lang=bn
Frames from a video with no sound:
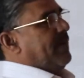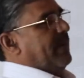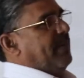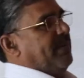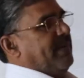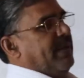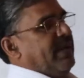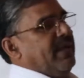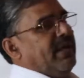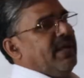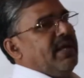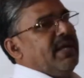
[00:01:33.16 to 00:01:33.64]

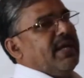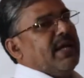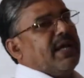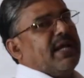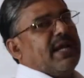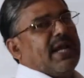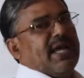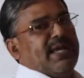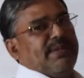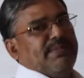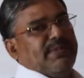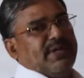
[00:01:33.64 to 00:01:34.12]
পারবে
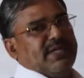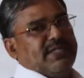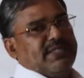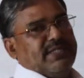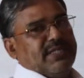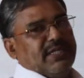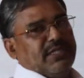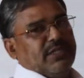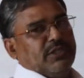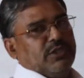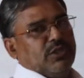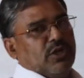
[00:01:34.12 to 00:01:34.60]
ক্লাইমেট
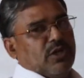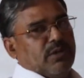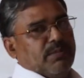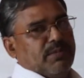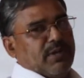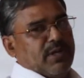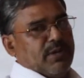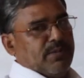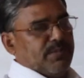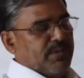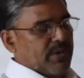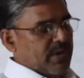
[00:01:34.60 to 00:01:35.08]
চেঞ্জ
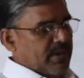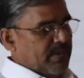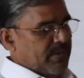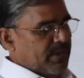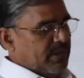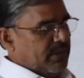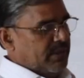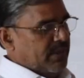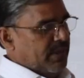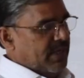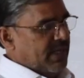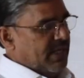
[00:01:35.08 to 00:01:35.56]
জলবায়ু
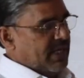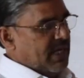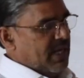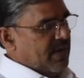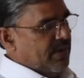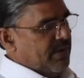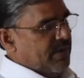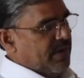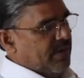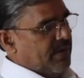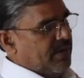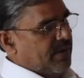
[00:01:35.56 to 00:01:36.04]
পরিবর্তনের
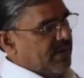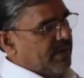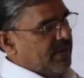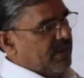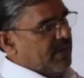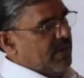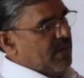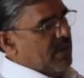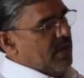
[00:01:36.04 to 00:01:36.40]
কারণে হয়